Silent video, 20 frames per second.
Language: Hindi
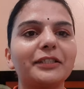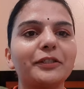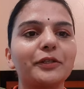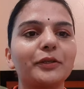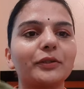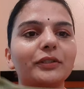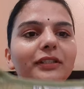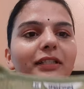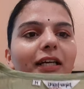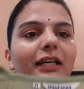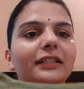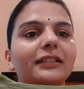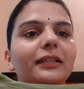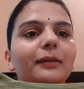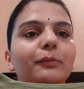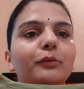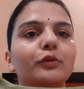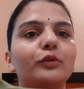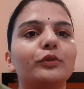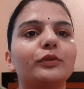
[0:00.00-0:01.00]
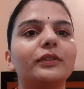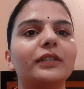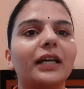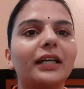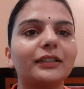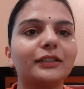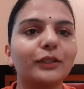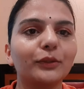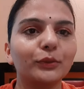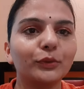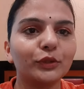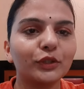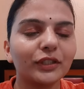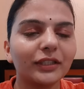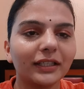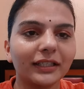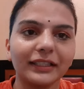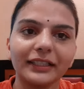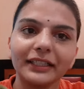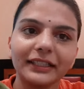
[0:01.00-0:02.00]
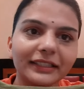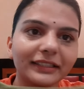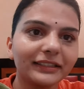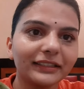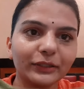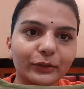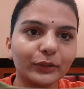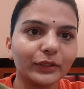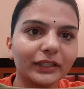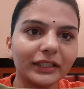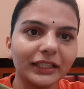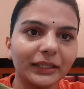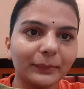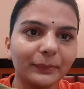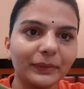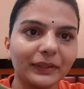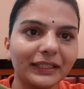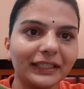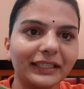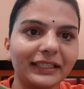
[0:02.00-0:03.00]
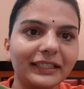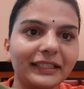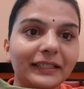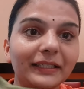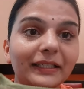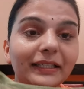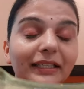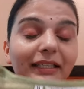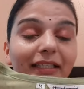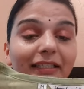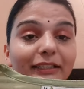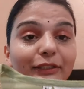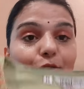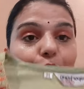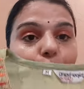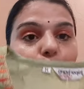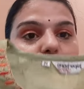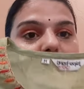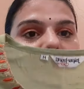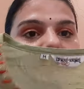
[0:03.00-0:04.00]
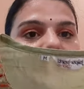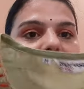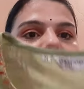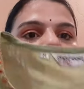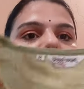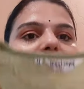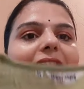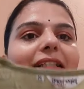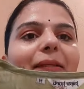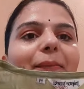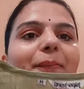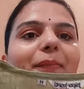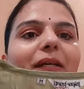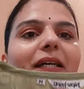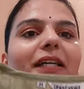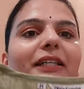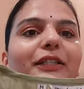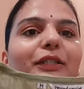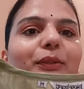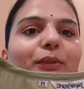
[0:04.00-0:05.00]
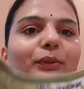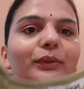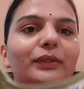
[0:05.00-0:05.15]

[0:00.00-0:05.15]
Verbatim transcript: इसके साथ आपको ज़्यादा कुछ करने की ज़रूरत नहीं पड़ेगी ये ऑलरेडी इतनी प्यारी